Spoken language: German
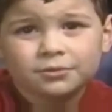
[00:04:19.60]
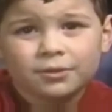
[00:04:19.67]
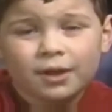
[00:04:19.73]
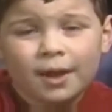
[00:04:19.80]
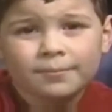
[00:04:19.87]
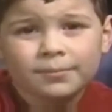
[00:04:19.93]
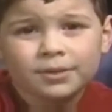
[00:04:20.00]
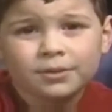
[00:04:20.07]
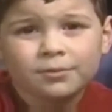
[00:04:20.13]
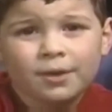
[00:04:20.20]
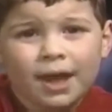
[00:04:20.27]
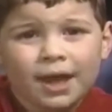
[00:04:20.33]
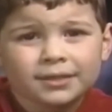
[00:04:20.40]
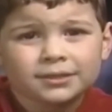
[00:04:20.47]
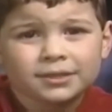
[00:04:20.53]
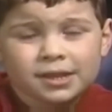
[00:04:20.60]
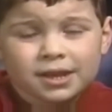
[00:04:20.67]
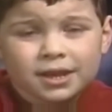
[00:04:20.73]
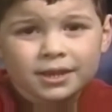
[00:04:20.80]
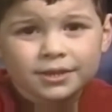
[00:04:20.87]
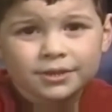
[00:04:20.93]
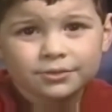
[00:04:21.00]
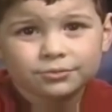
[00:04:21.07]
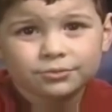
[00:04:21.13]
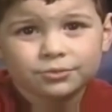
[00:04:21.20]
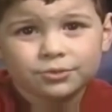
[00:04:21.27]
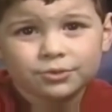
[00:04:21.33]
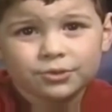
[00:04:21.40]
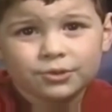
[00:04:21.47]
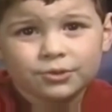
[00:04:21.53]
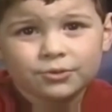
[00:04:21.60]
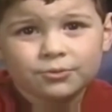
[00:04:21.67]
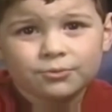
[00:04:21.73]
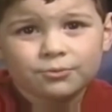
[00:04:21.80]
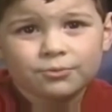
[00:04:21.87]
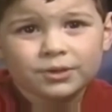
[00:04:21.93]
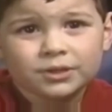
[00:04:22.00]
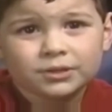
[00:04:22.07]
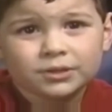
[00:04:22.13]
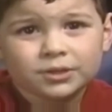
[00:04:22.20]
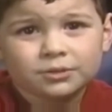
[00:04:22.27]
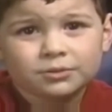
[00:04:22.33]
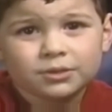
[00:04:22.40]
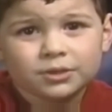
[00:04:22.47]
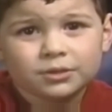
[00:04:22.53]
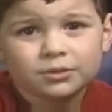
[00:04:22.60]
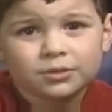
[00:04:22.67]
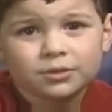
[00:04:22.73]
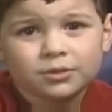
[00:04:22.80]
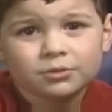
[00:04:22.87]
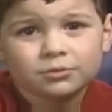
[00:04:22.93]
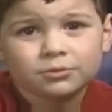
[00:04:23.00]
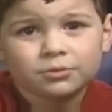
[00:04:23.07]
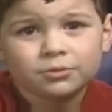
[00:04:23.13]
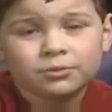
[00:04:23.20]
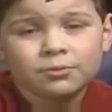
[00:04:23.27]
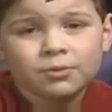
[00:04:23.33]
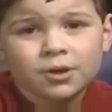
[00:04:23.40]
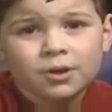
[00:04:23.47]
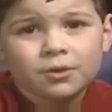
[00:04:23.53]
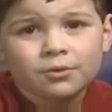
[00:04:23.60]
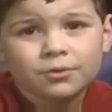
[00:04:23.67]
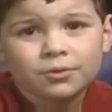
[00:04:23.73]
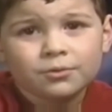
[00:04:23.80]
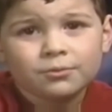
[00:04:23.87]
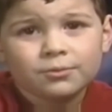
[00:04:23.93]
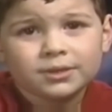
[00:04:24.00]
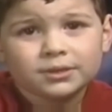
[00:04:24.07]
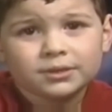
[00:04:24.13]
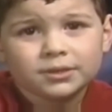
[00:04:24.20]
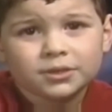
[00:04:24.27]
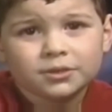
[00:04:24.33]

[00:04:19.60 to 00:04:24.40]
you, um, you had, you, you, you could, you do, you would.